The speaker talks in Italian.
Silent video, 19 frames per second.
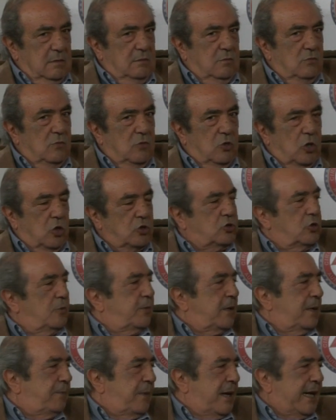un grosso
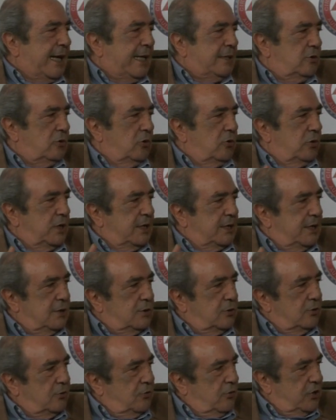preparatore di,
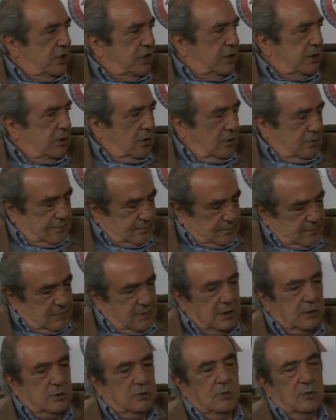Piemonte, Torino, sì.
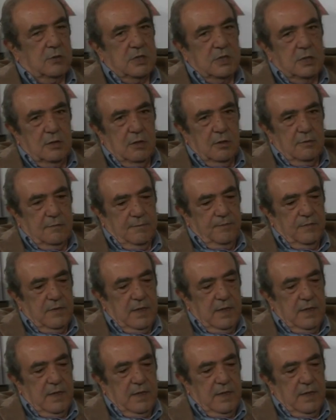di Torino,